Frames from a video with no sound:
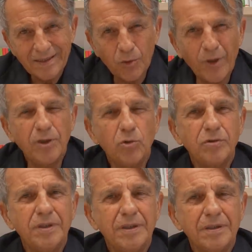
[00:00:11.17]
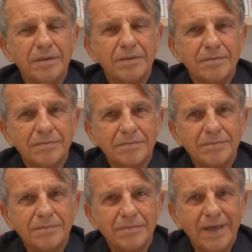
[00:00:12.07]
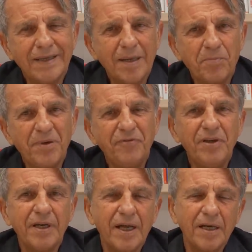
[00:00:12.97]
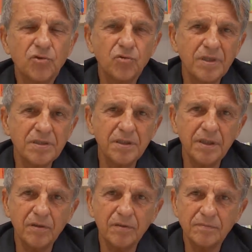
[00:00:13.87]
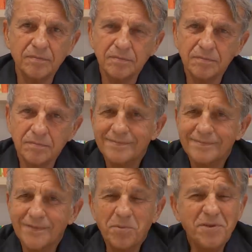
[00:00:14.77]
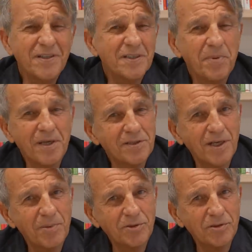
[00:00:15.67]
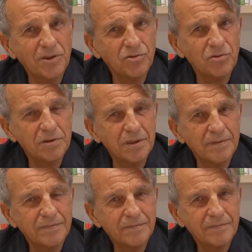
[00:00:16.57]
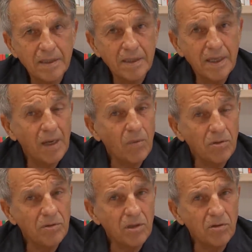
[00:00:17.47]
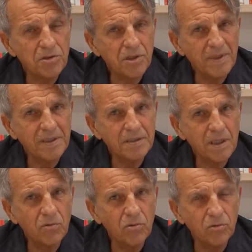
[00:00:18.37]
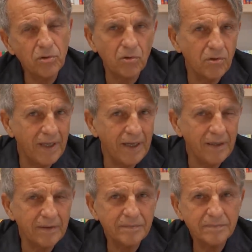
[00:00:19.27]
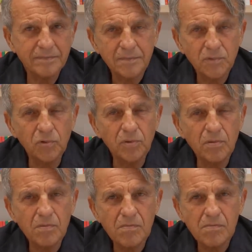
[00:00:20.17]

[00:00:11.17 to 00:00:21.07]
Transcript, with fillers: lo aiuti ad amplificare il suo destino. Come si fa a sapere se è la persona giusta? Eh, quando ti accorgi che mentre stai con lui o con lei, tu